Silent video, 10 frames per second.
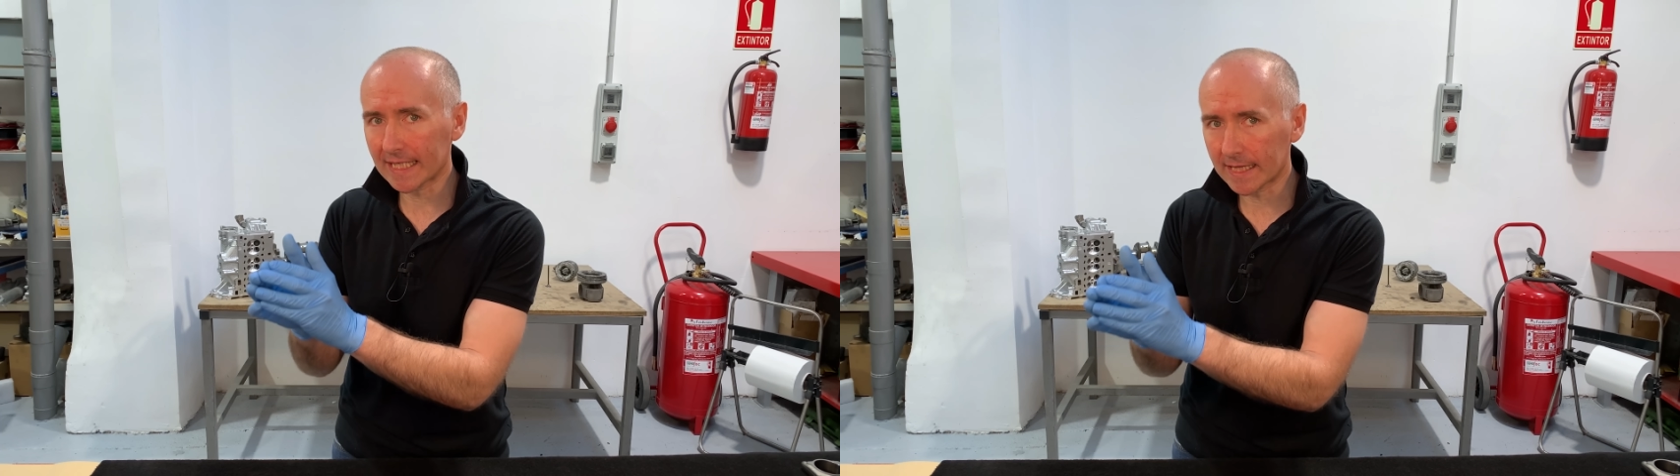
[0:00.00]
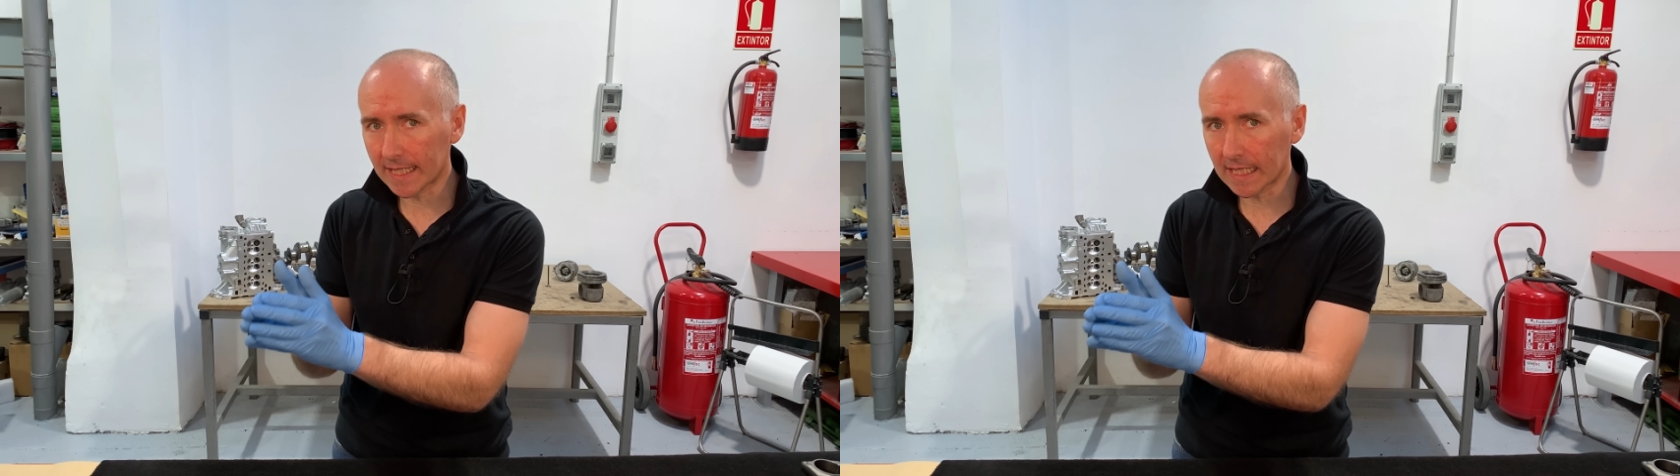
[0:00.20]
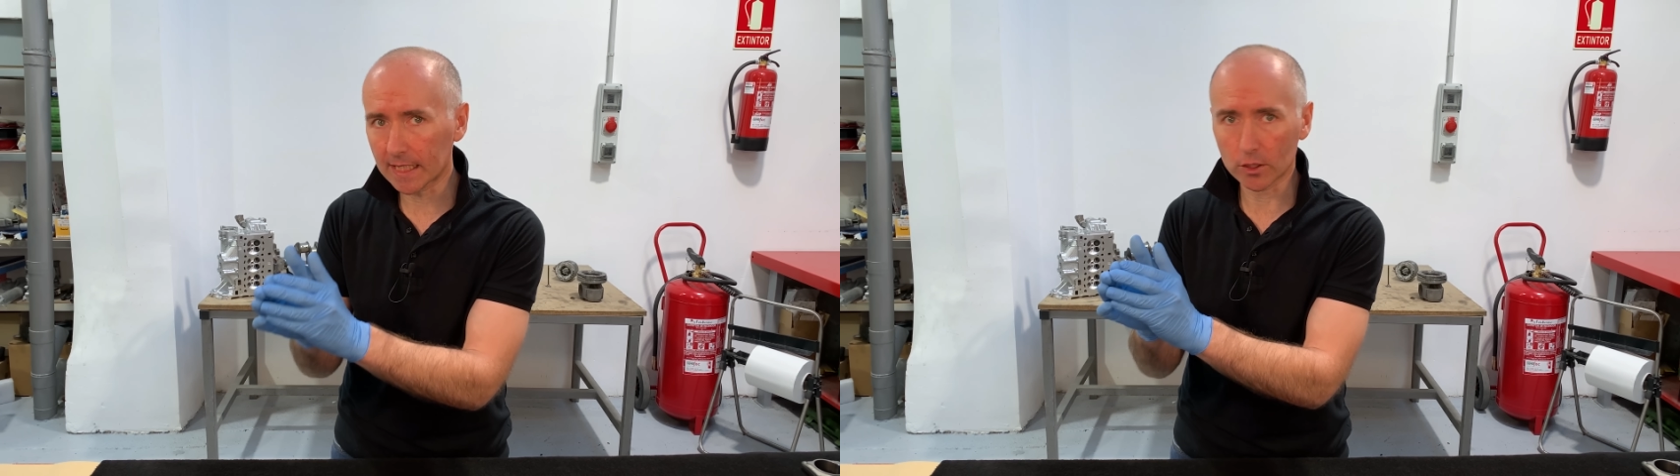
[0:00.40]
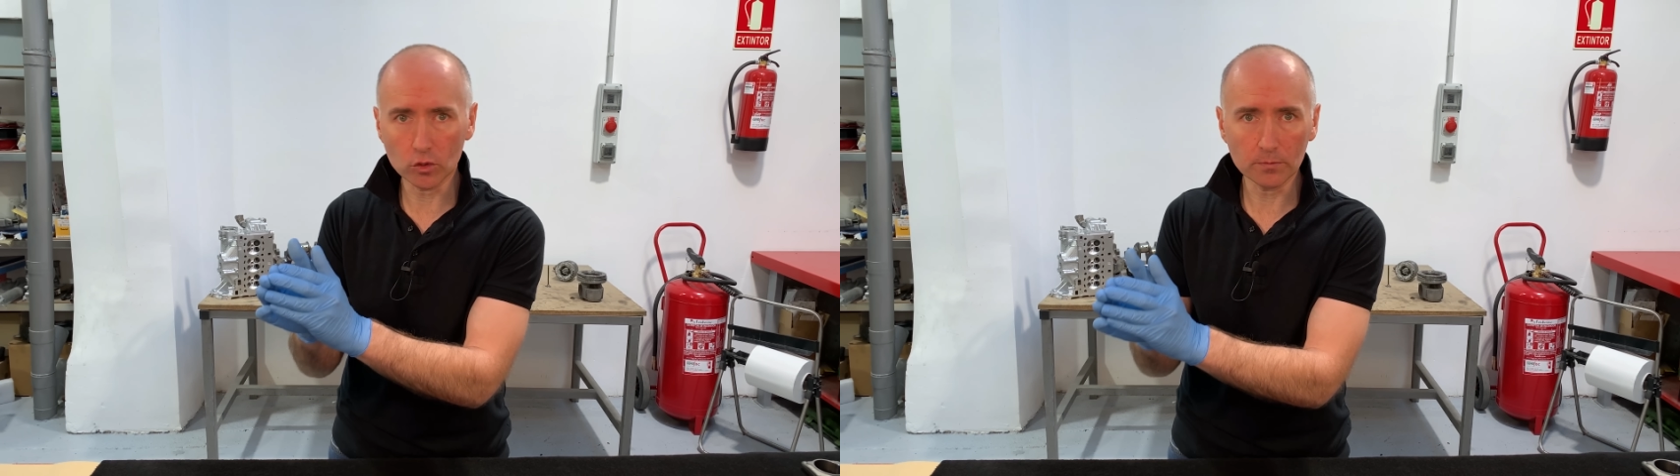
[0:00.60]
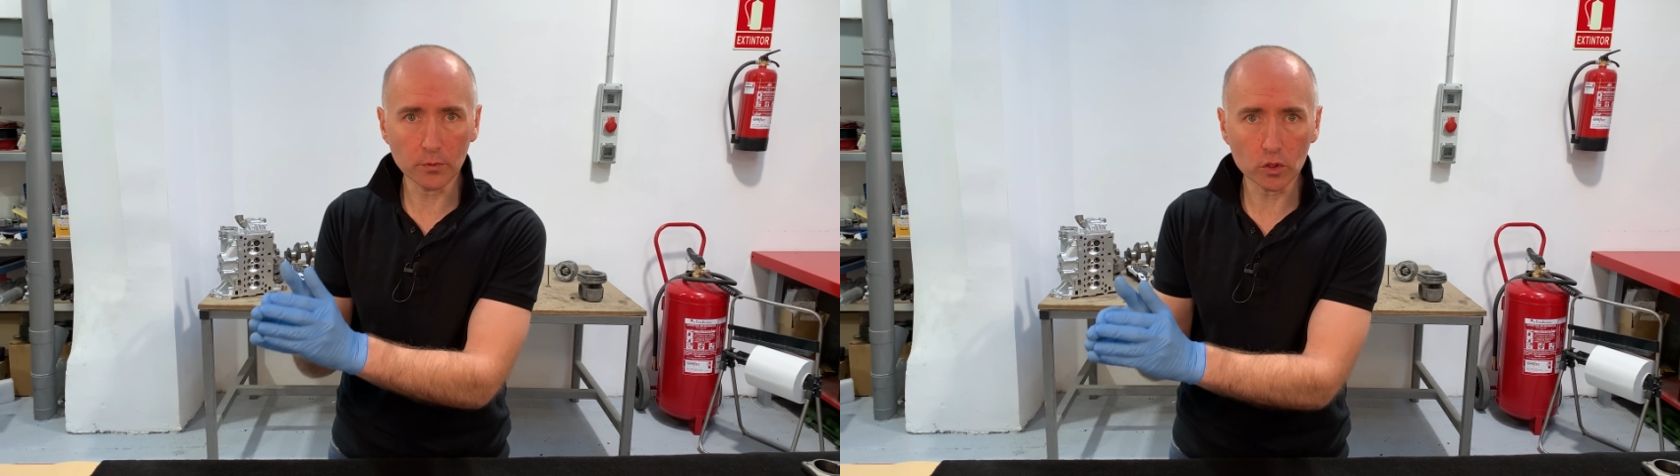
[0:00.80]
ideal en
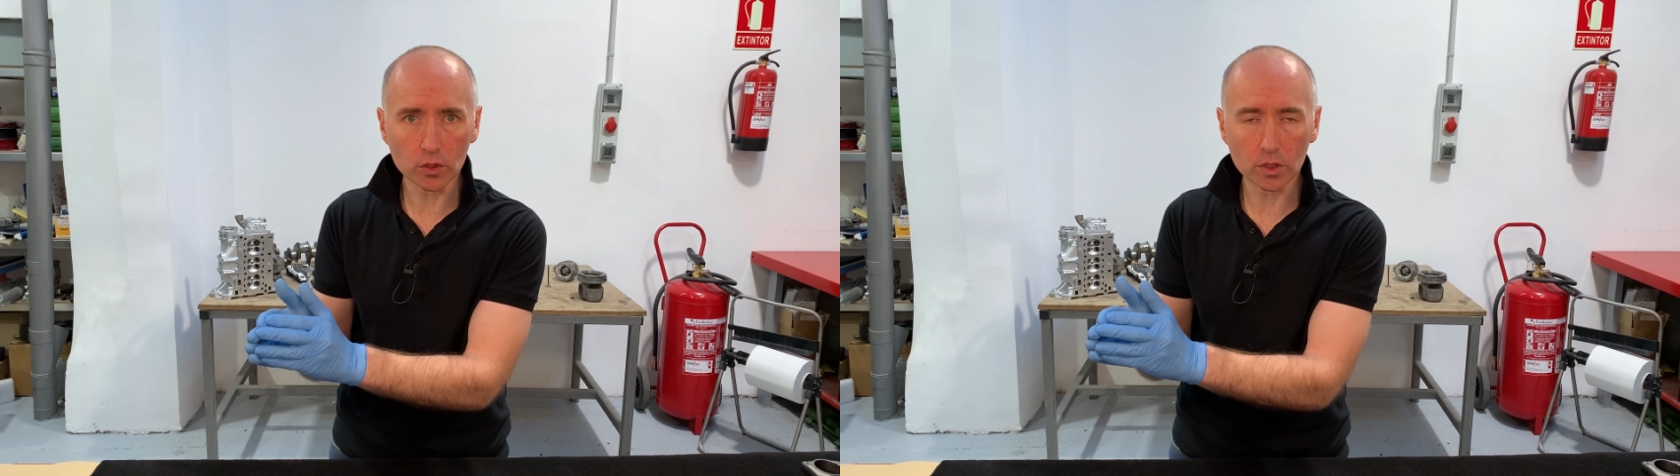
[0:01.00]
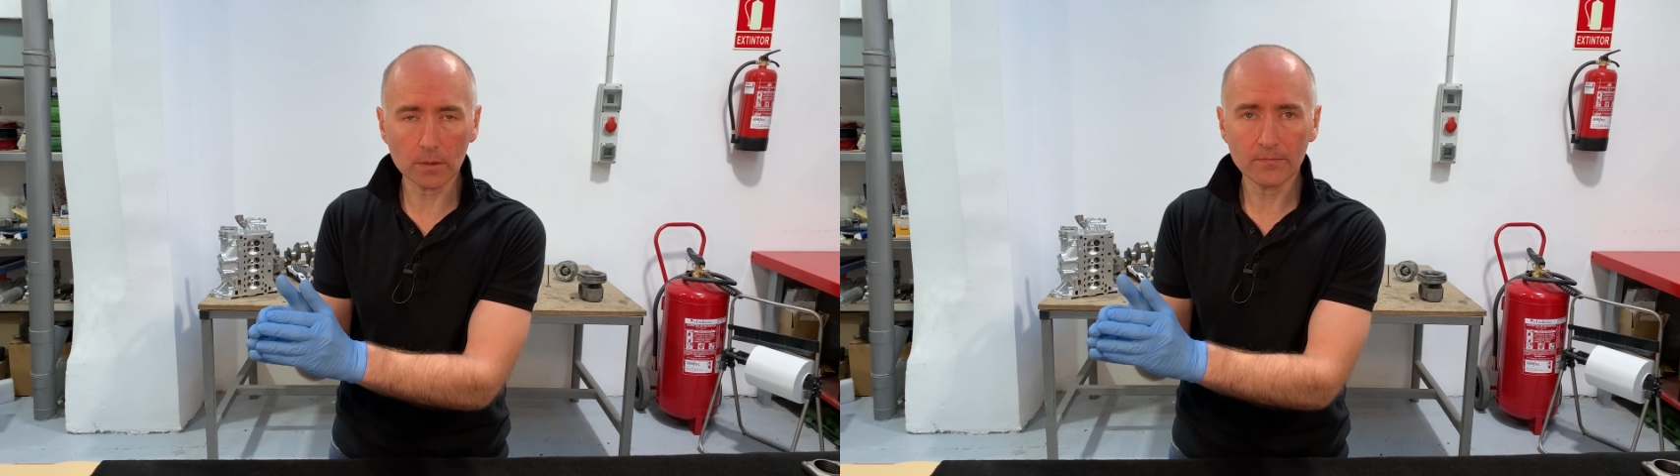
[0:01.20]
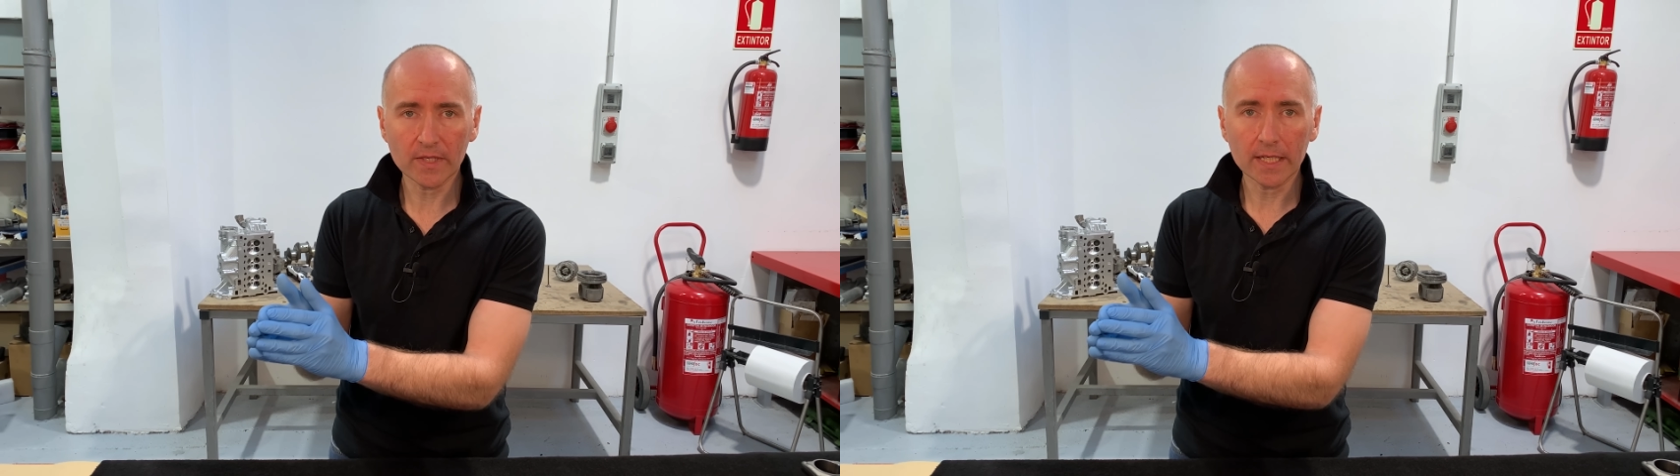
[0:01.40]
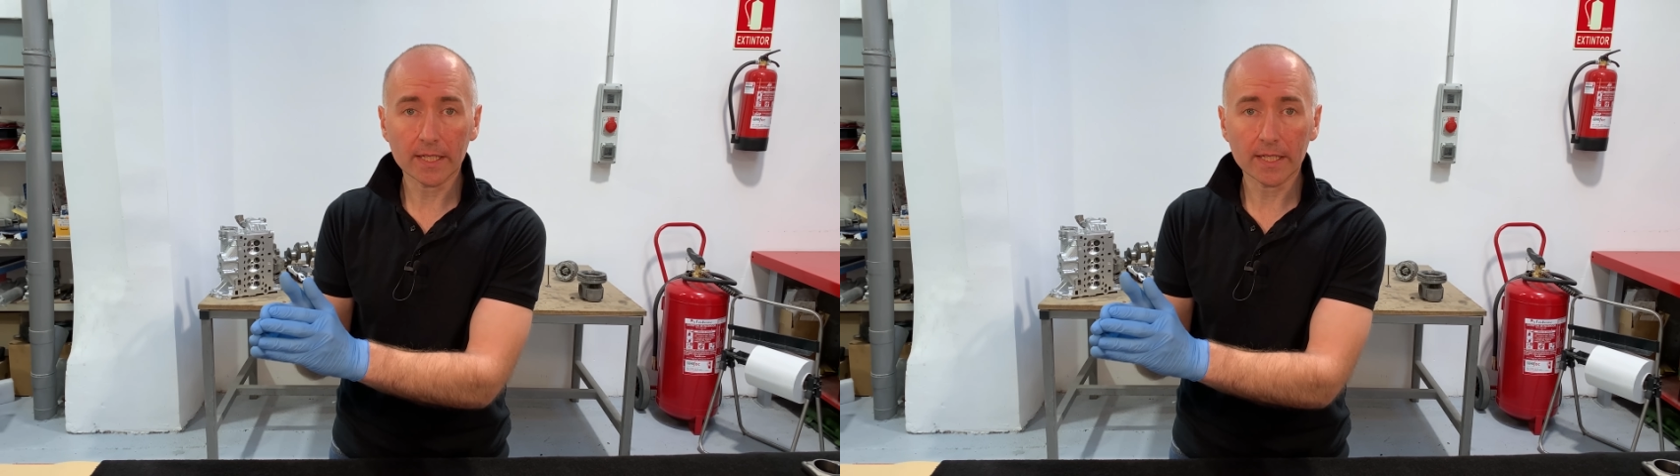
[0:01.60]
un punto,